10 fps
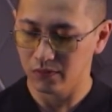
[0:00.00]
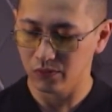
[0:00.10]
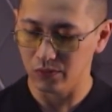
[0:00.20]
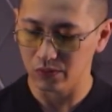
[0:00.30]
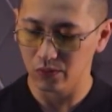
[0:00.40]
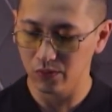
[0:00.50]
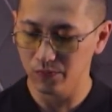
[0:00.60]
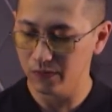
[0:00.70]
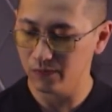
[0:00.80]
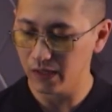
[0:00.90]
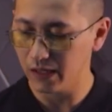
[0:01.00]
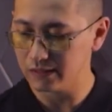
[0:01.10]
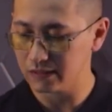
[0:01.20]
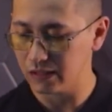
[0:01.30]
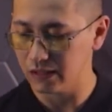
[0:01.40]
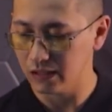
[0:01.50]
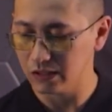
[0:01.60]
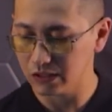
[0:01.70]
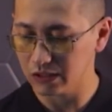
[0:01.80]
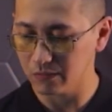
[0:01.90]
То есть кровь является
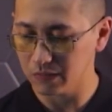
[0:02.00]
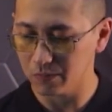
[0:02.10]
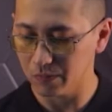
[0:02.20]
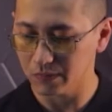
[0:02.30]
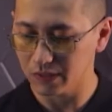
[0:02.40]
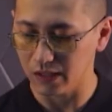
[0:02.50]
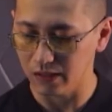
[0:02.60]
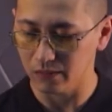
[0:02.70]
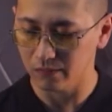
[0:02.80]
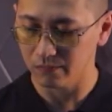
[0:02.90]
жидким типом ткани.